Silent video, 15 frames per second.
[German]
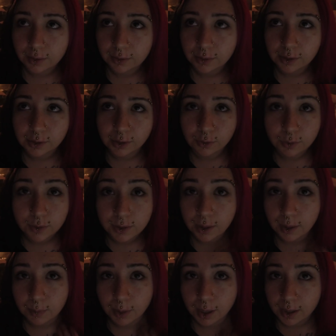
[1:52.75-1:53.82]
Ich dachte kurz,
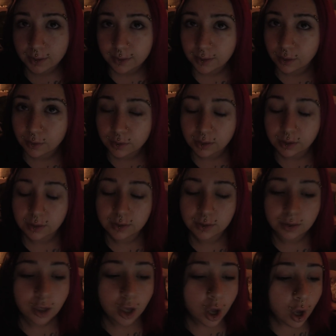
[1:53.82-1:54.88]
ich habe mir alles
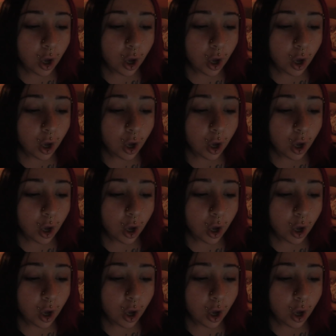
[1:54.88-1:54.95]
rausgerissen.